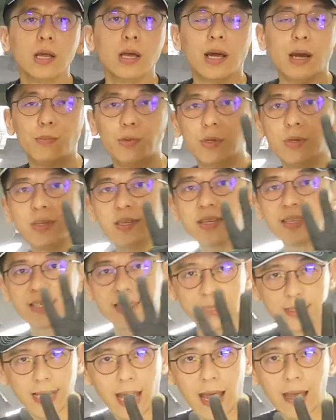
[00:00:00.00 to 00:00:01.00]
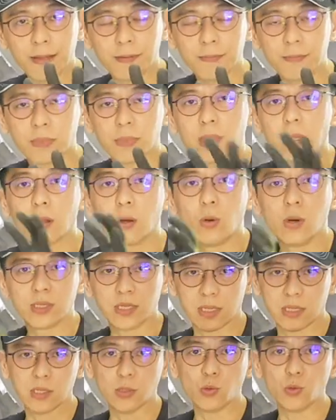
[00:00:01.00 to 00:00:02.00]
那不论是四代或
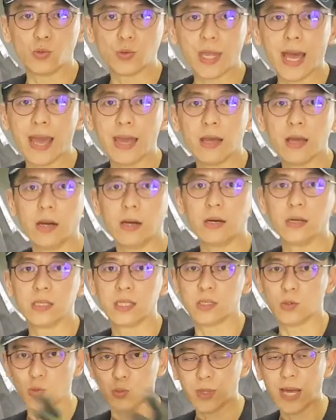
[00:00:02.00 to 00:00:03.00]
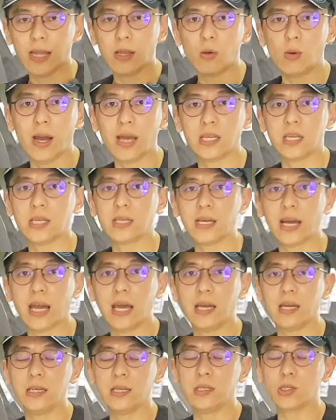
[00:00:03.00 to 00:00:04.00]
者是五代哈，五代的话应
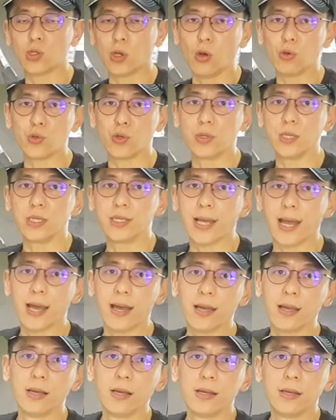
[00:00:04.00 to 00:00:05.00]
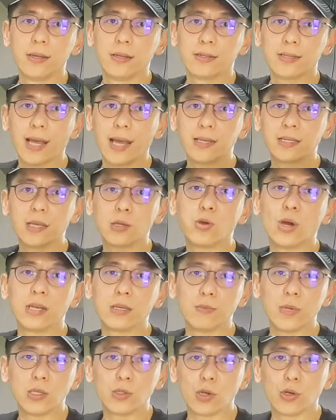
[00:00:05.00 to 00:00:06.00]
该搜寻一下，在社团
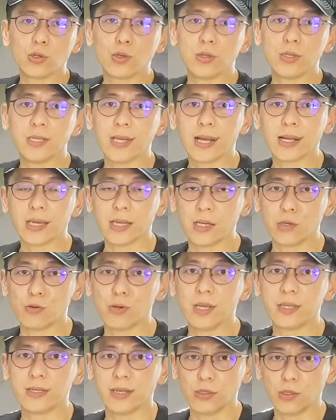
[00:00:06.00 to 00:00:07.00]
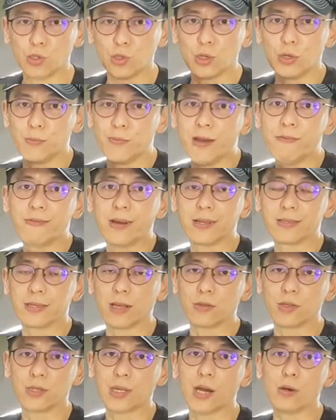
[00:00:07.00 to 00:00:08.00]
里面搜寻一下 K T Racing，就有办法
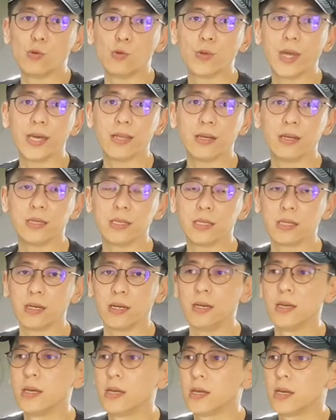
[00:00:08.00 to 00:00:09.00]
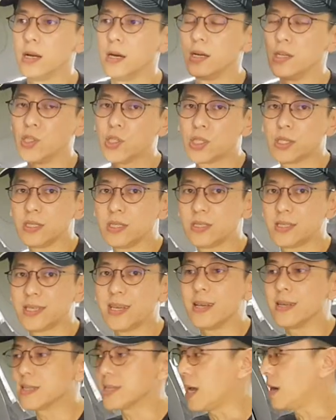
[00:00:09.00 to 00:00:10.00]
找得到五代的一个呃
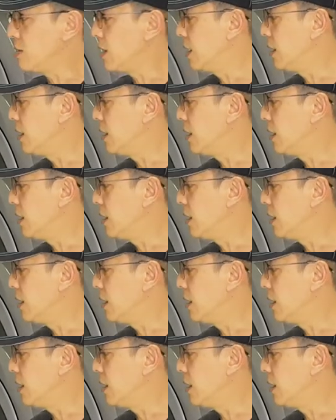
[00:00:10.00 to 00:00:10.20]
介绍了